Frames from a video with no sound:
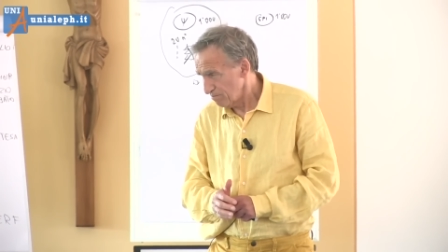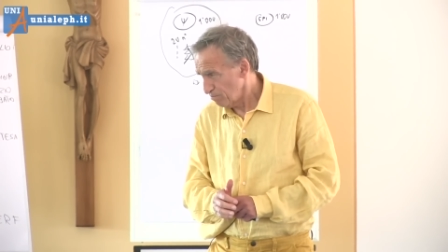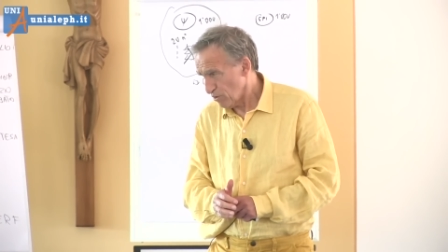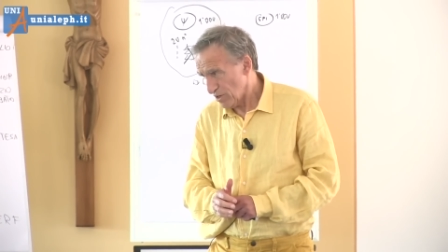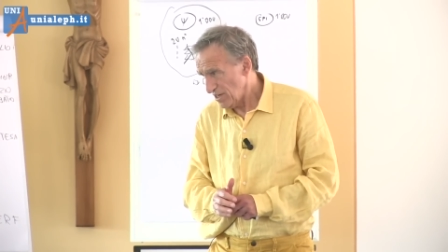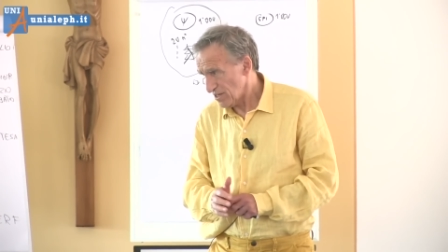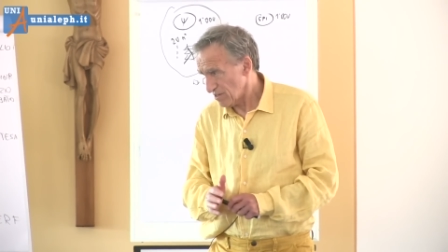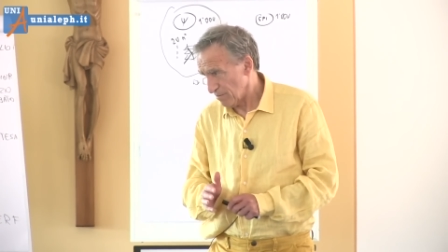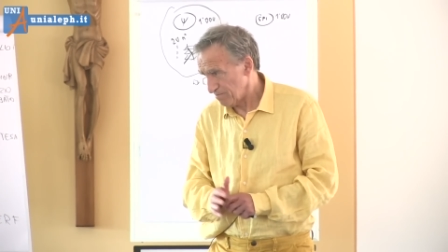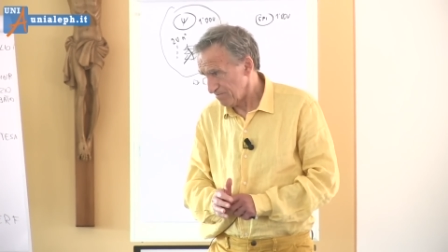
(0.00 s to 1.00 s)

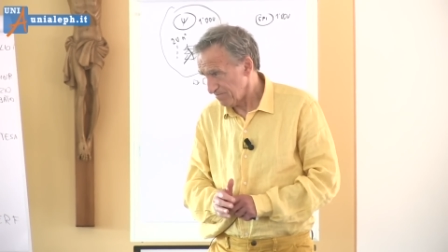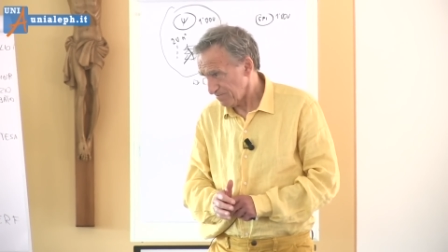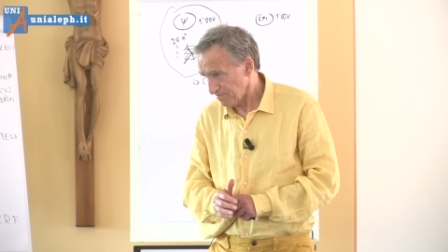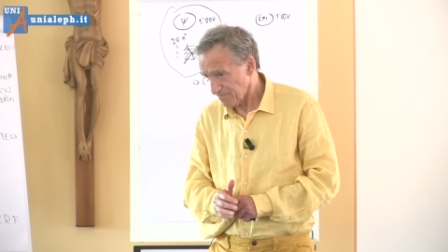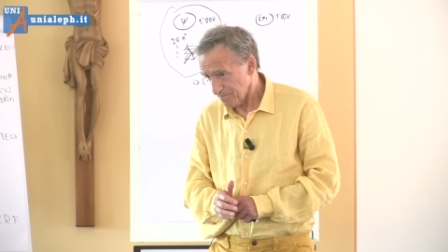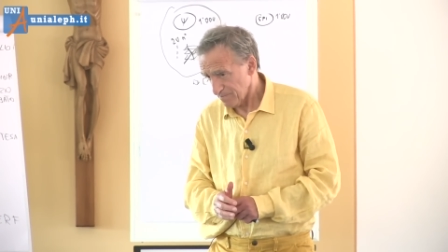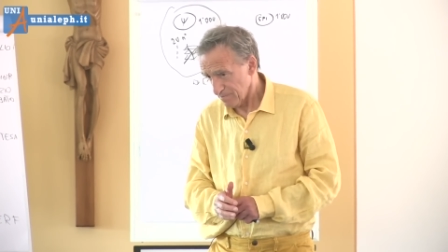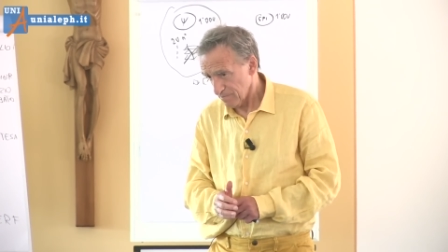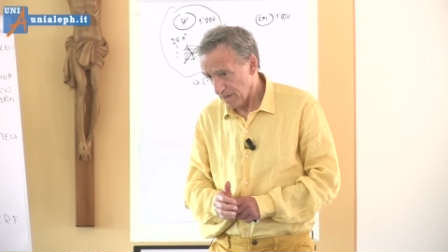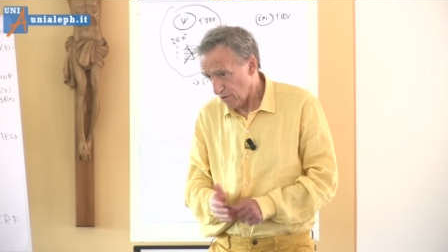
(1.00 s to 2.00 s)
Pochissimo
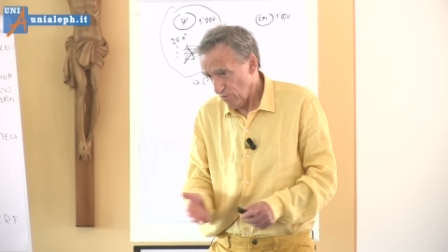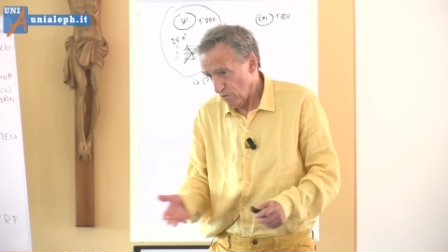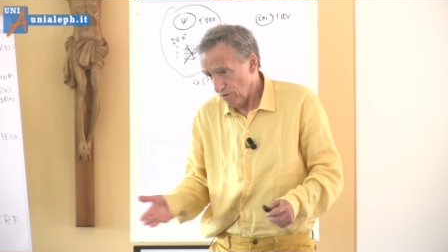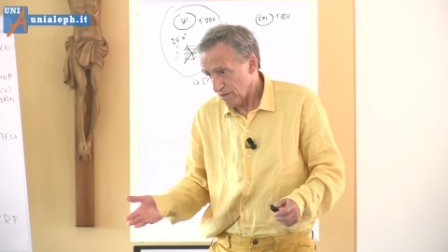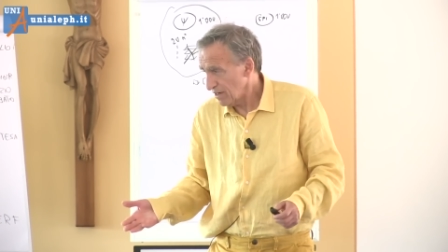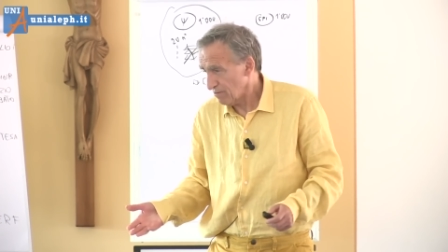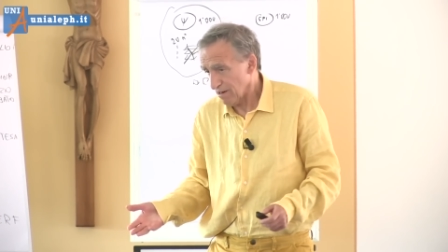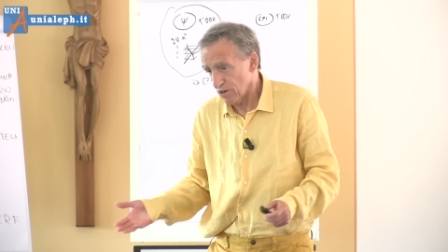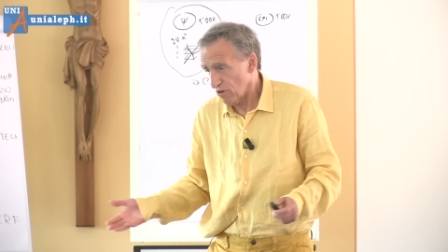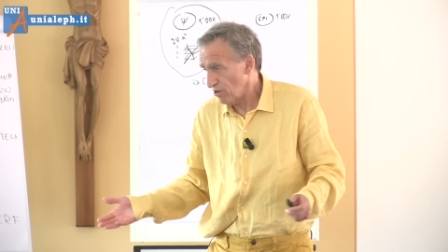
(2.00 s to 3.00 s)
e comunque quel
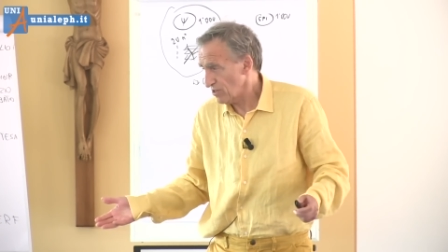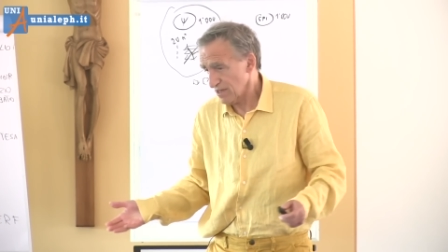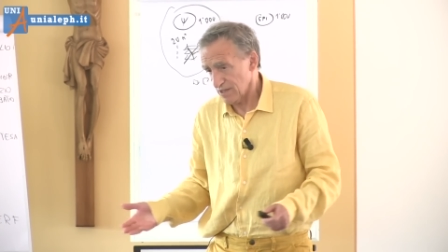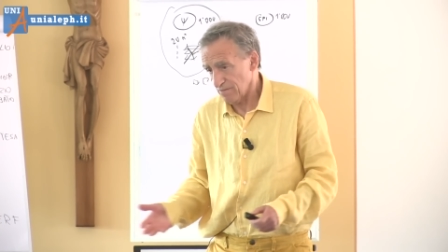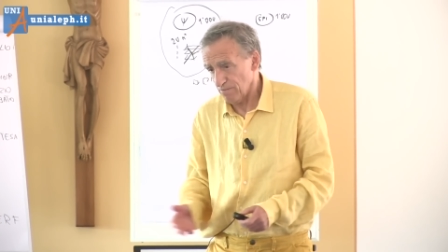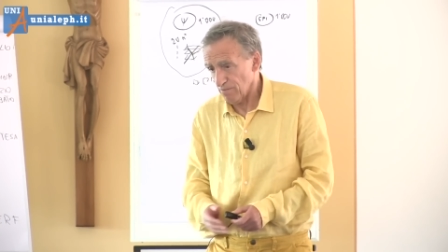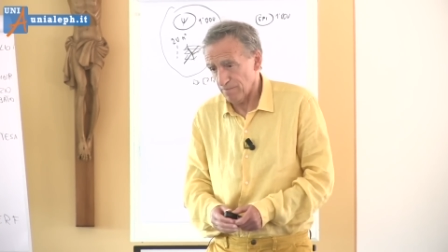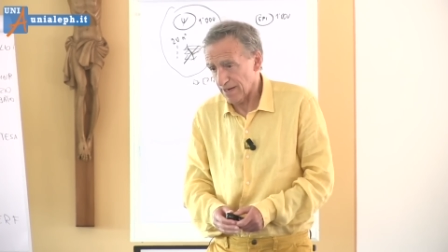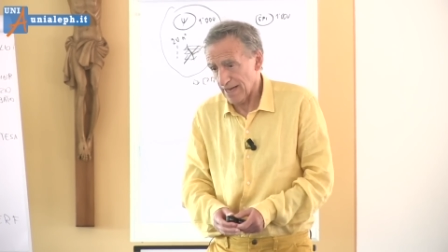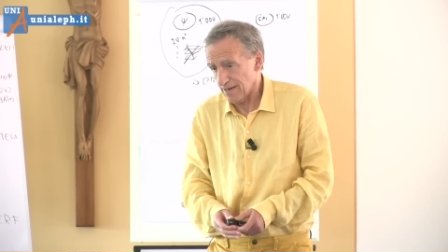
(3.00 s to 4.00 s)
qualcosa che si può
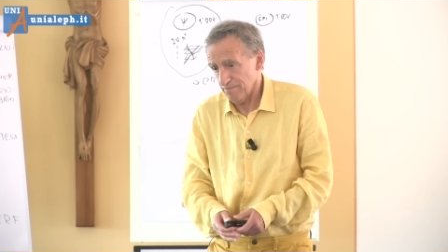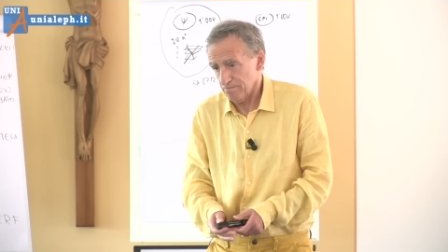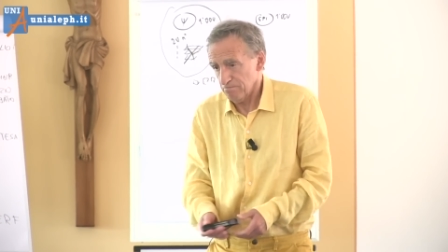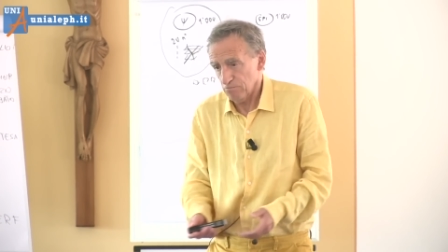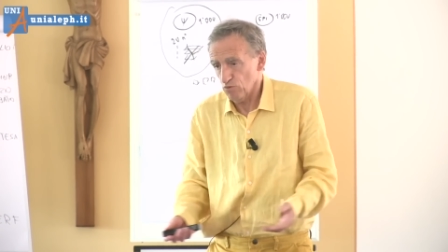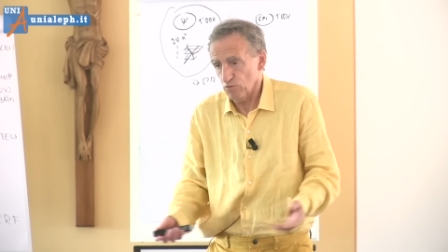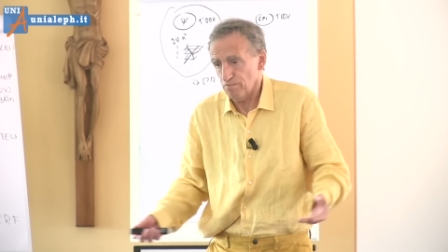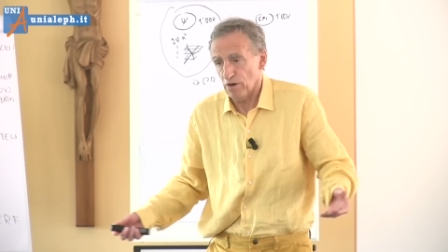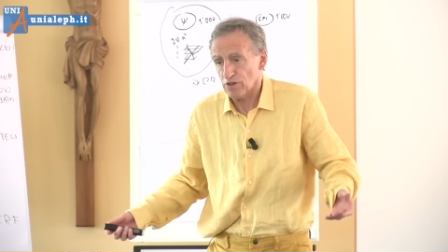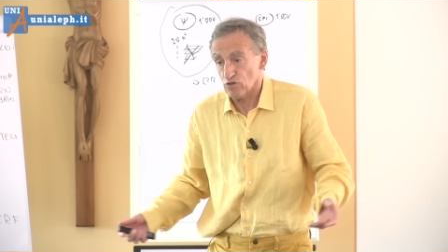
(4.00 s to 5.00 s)
imparare in
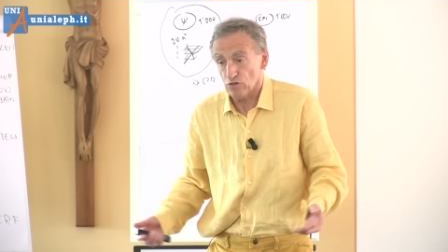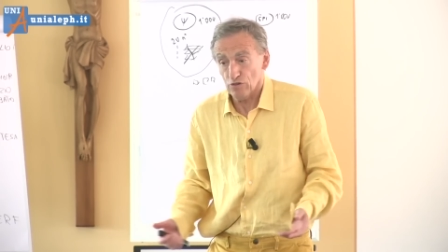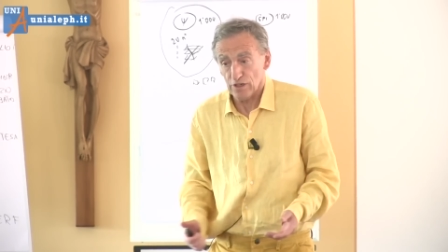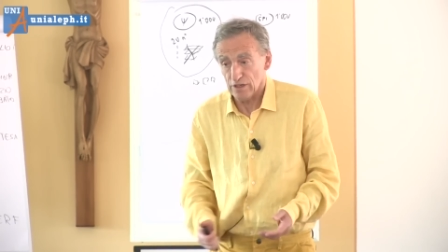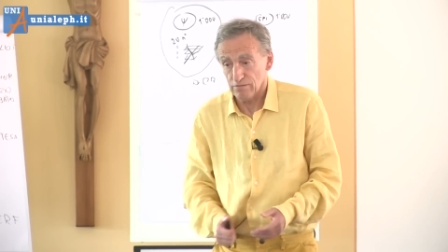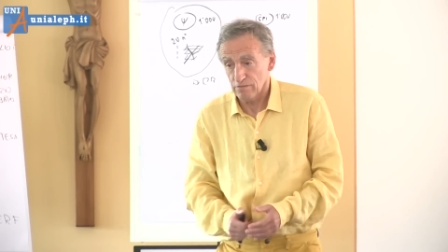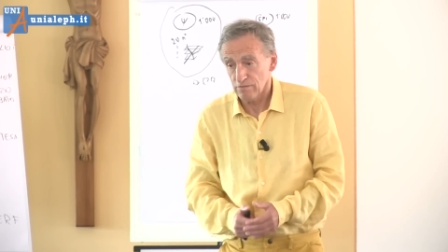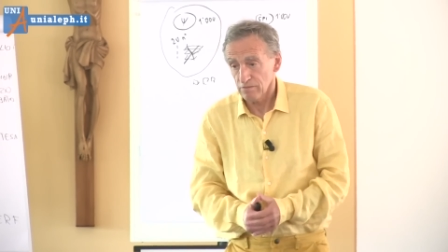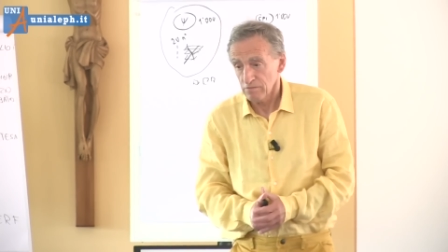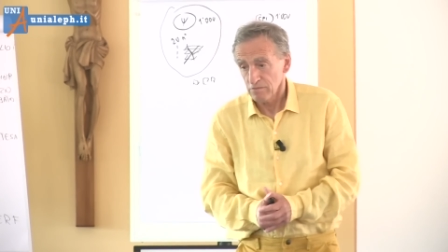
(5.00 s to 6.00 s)
pochi giorni,
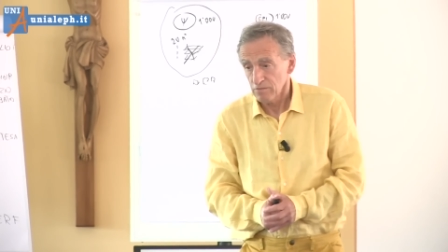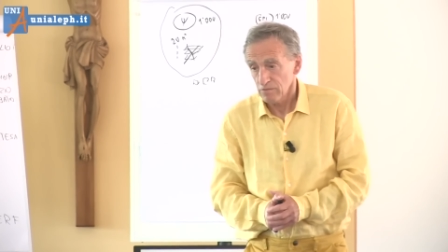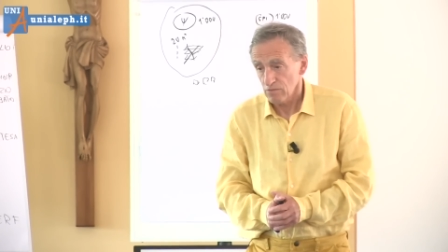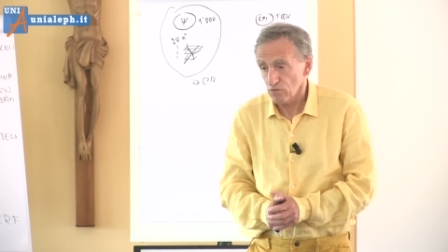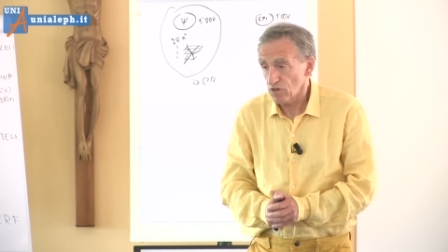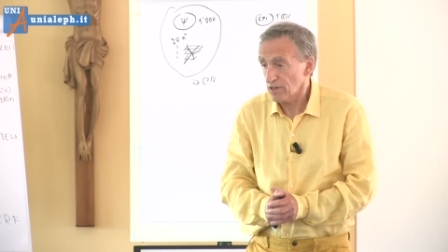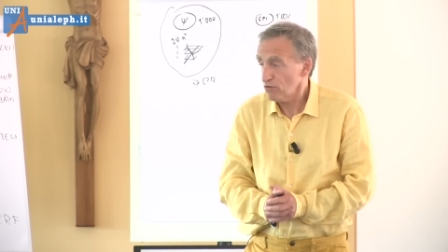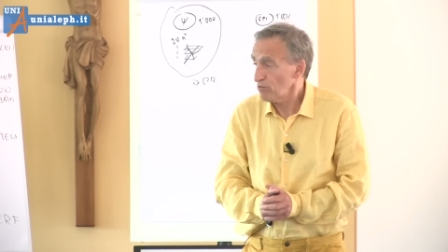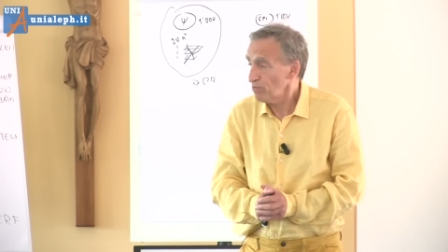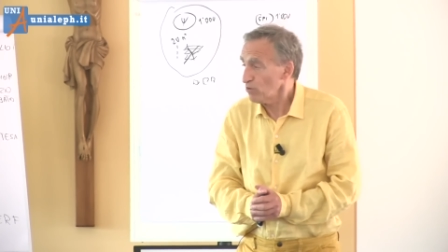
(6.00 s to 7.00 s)
non certo
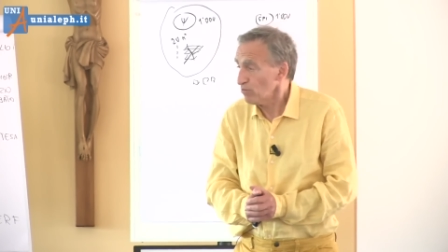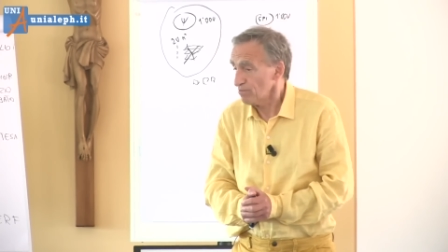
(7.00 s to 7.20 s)
di più.